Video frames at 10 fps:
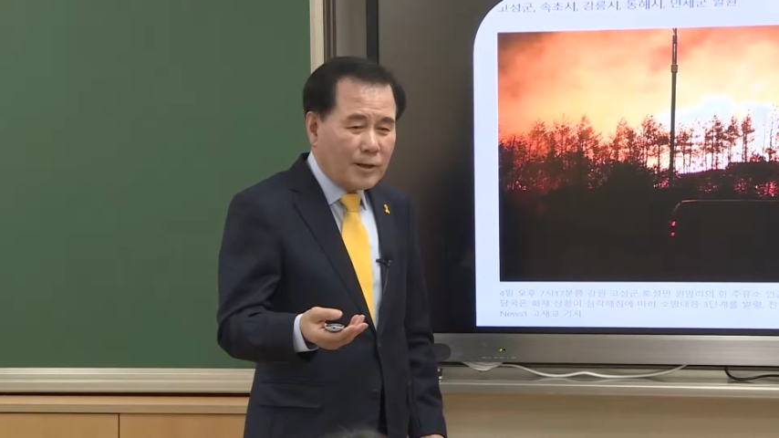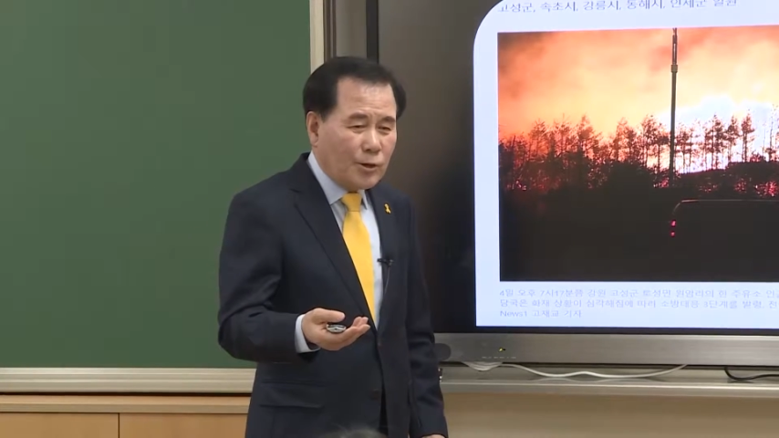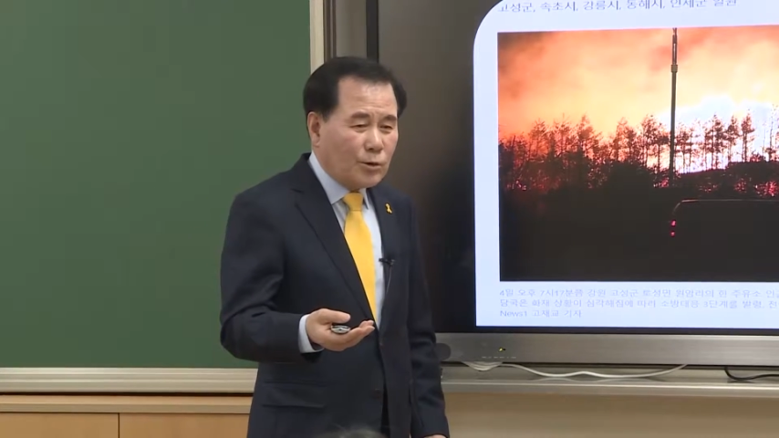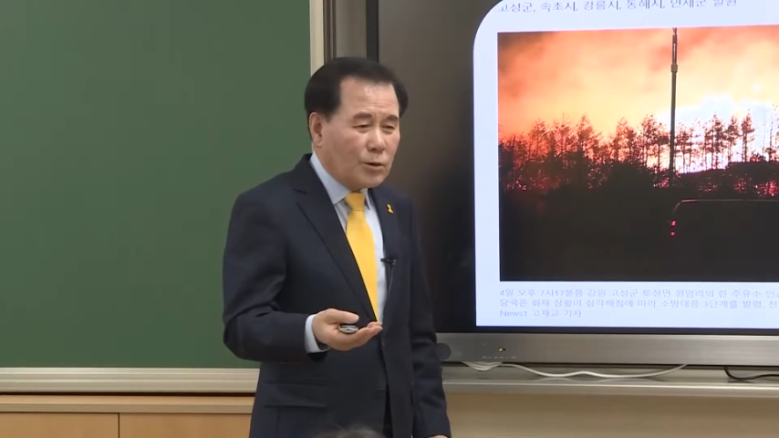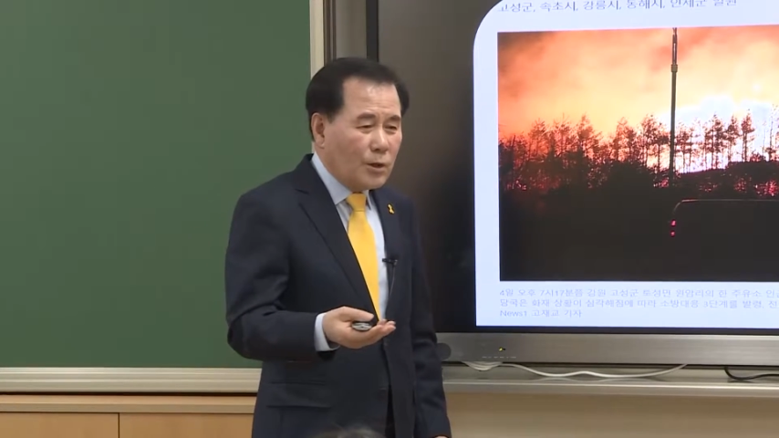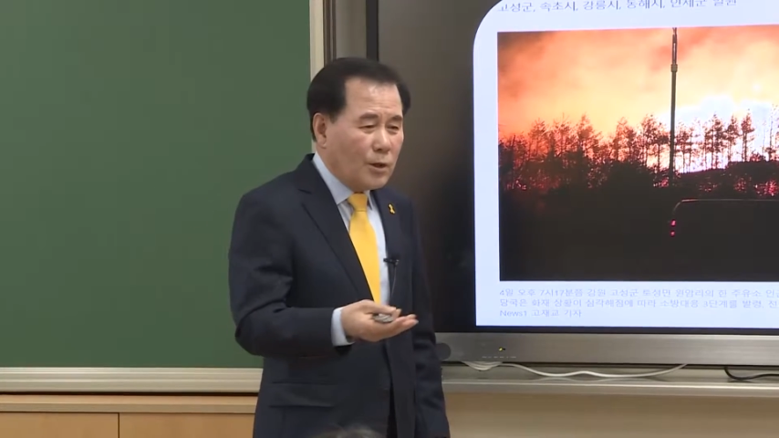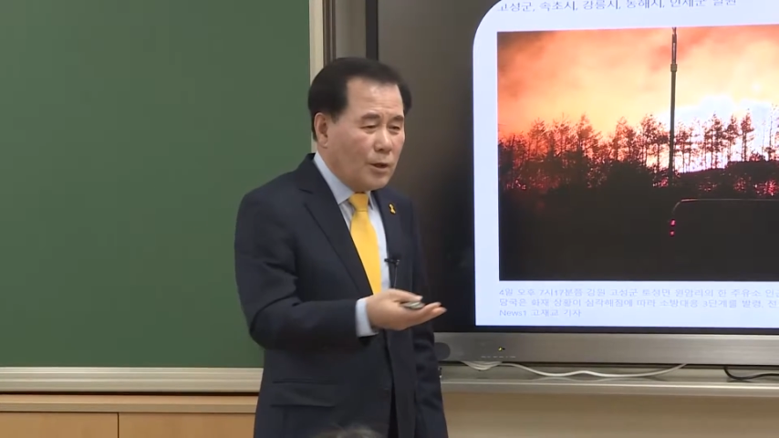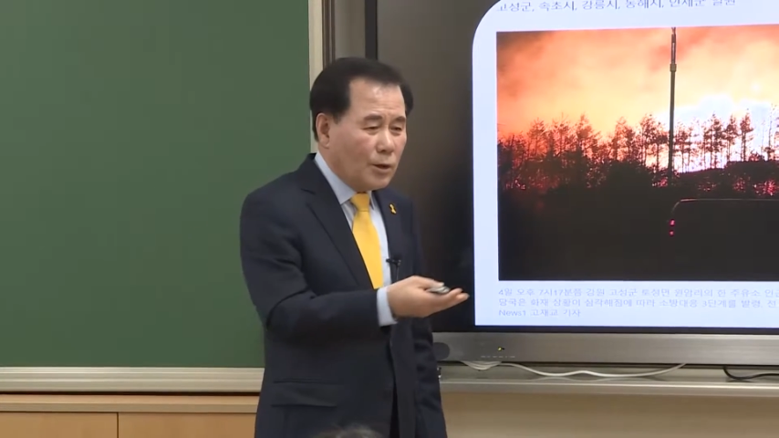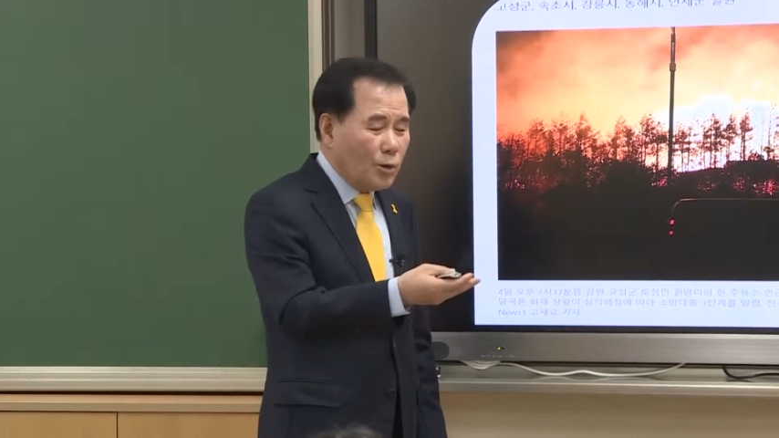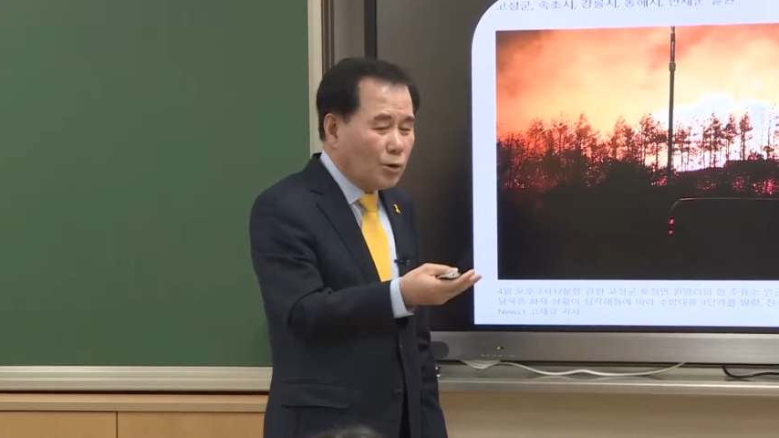교,
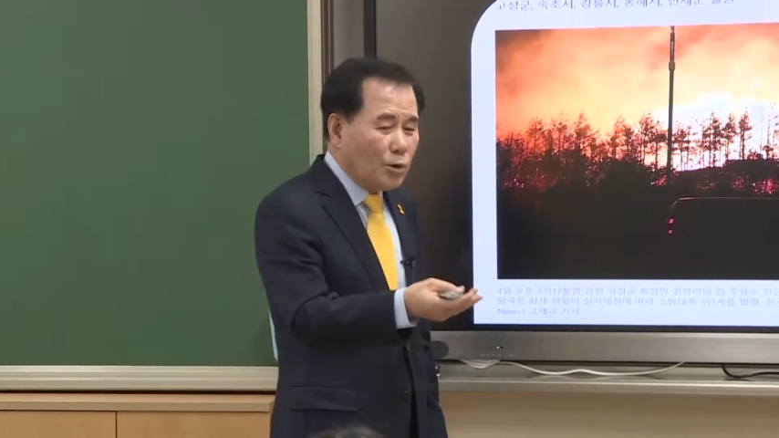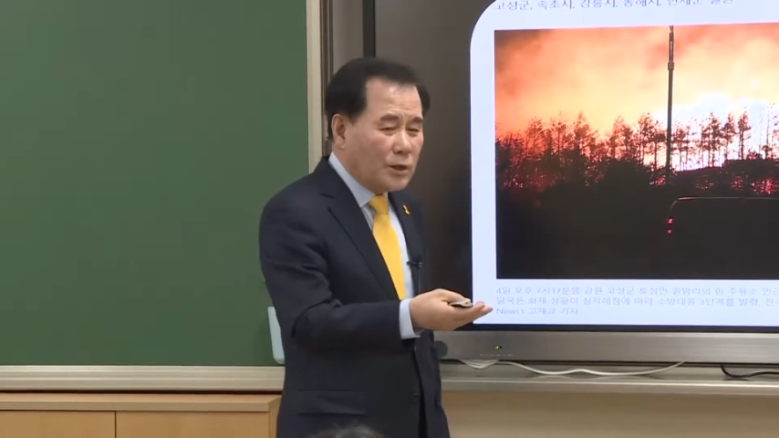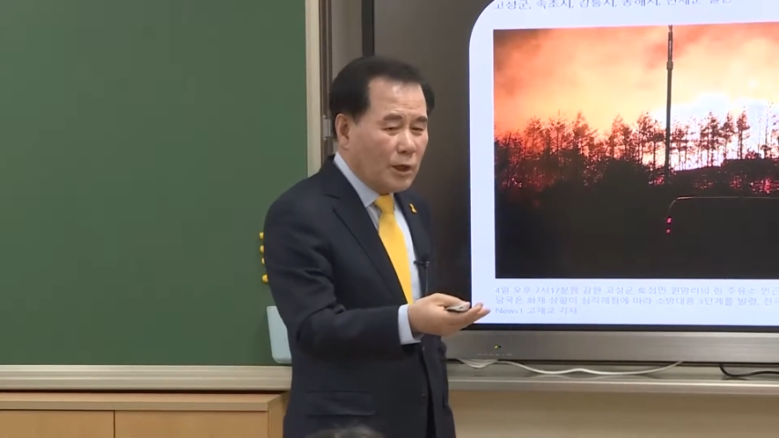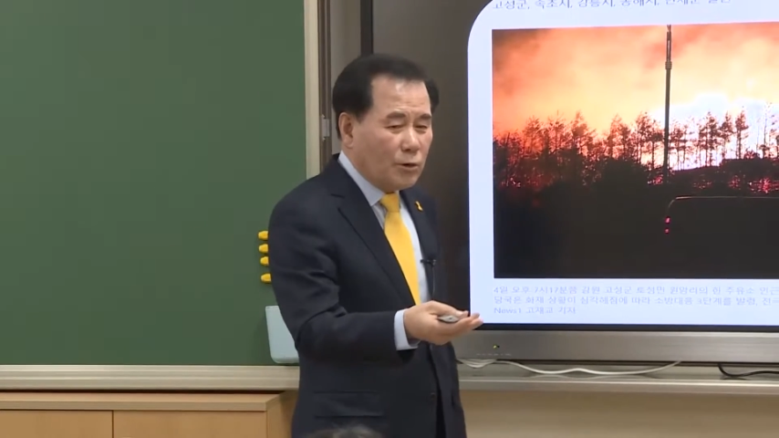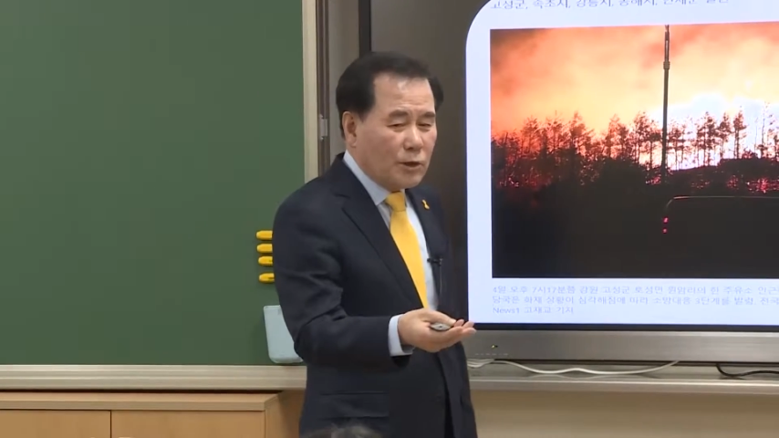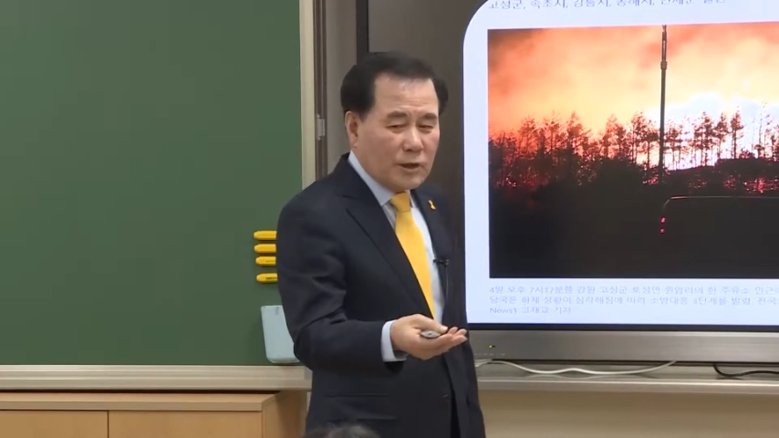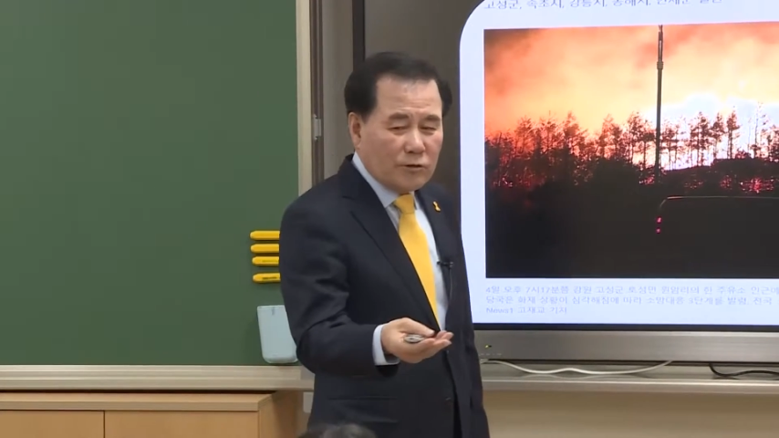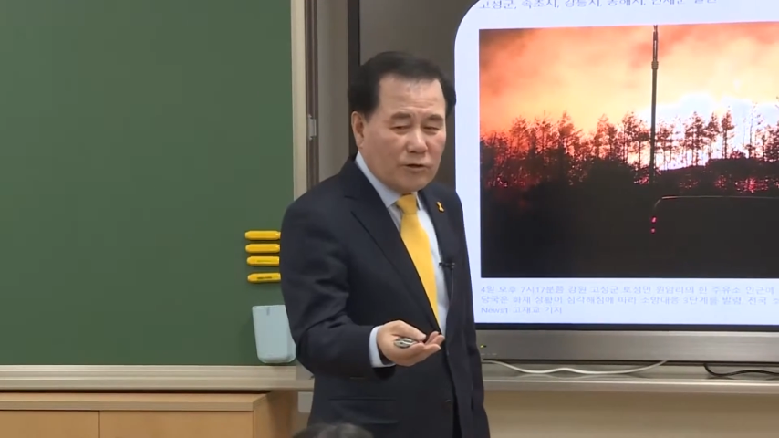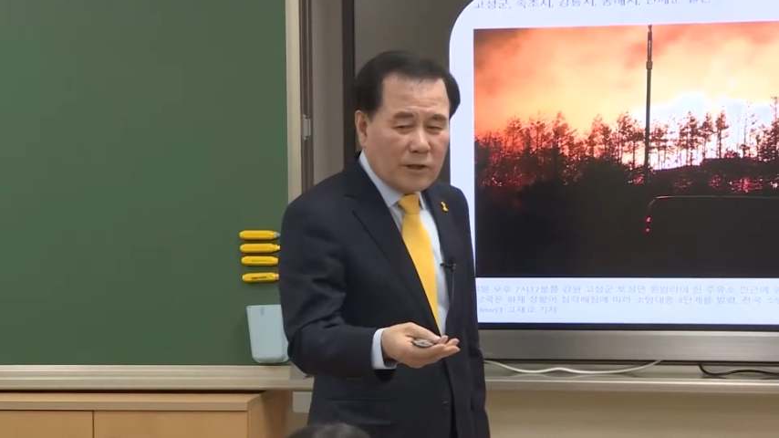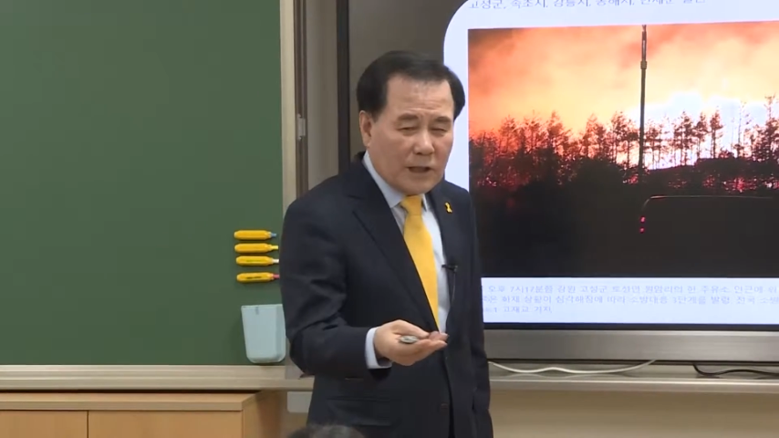교통사고 이렇게
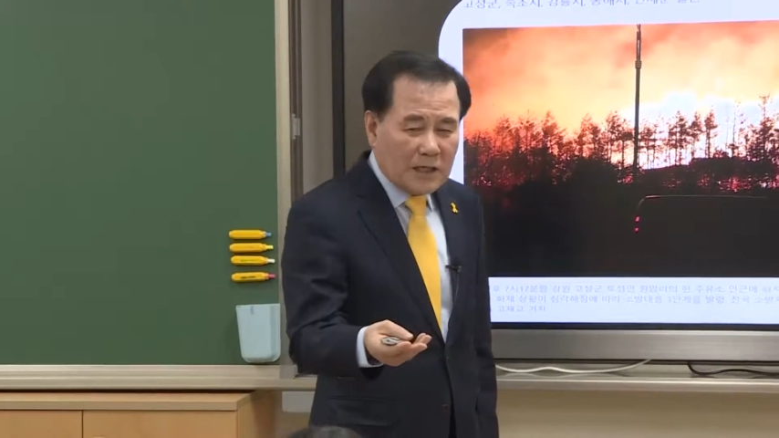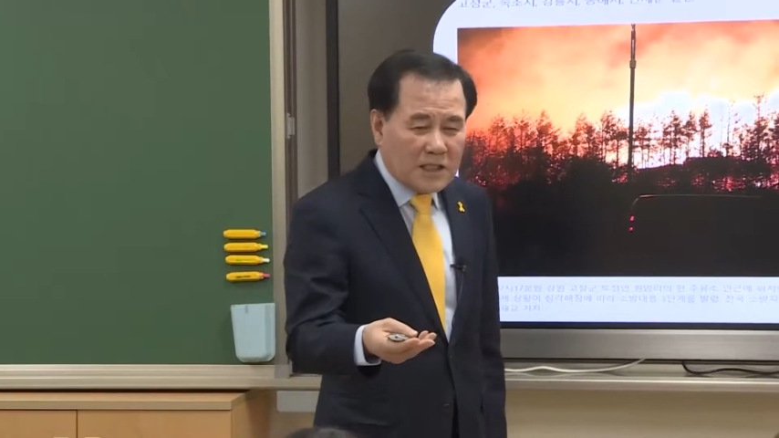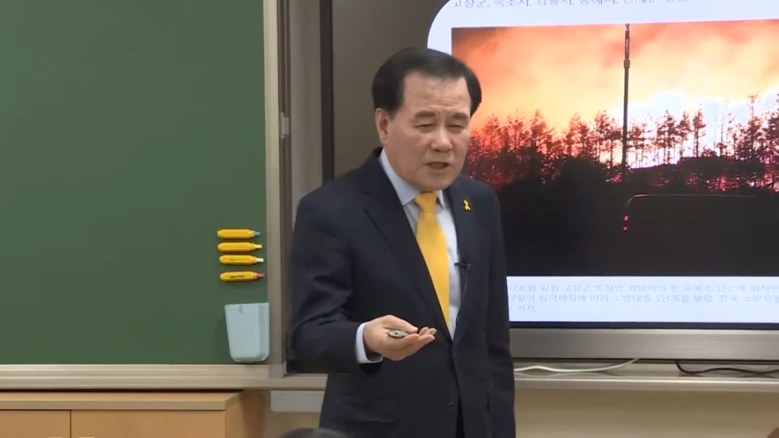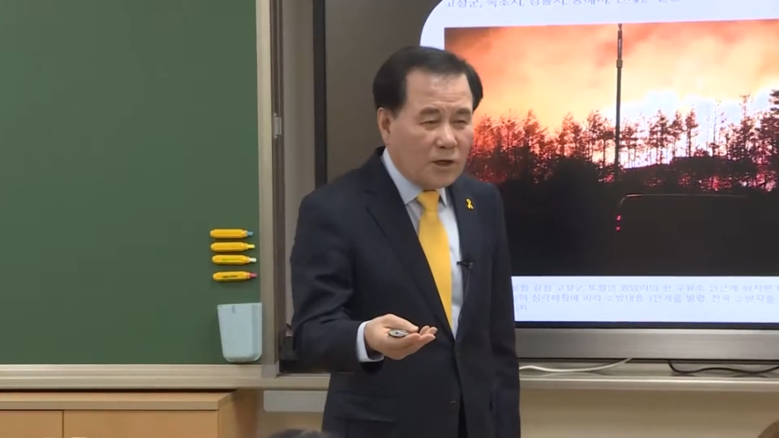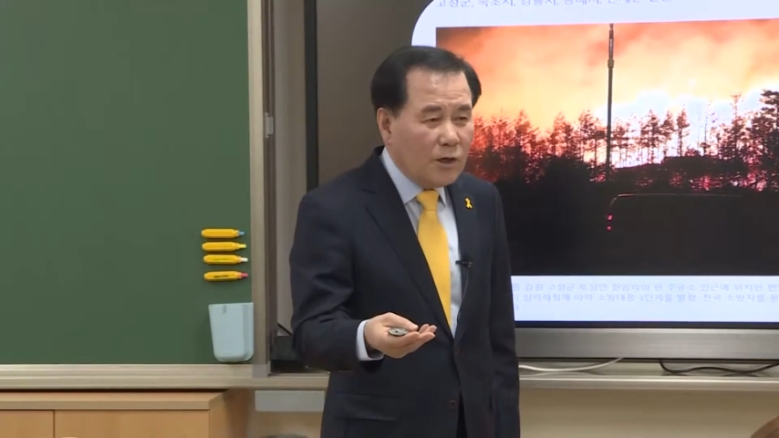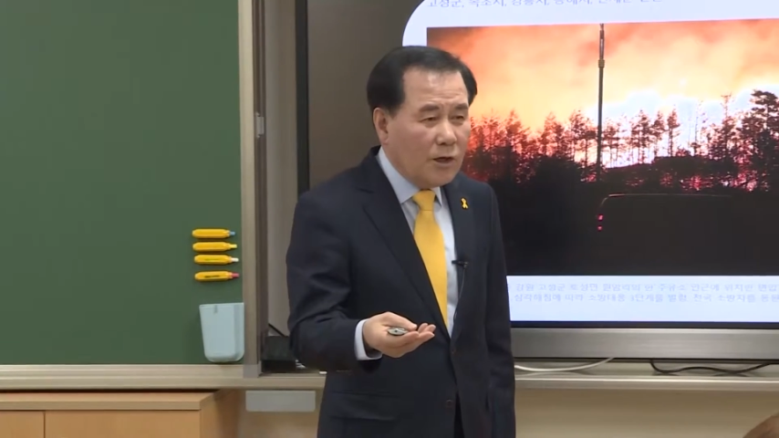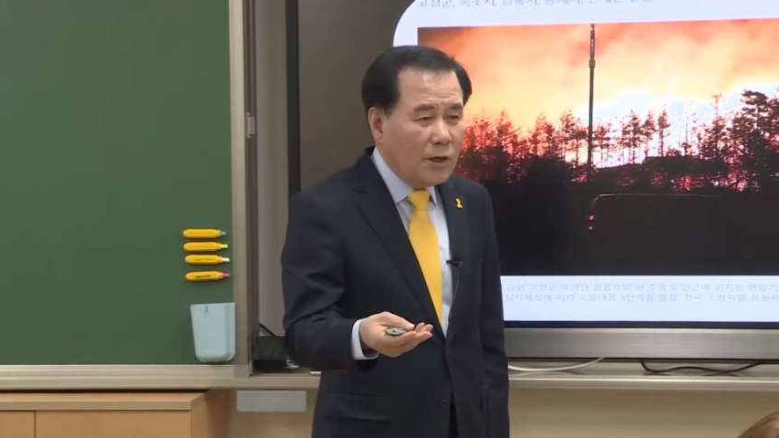누가 다치는 거?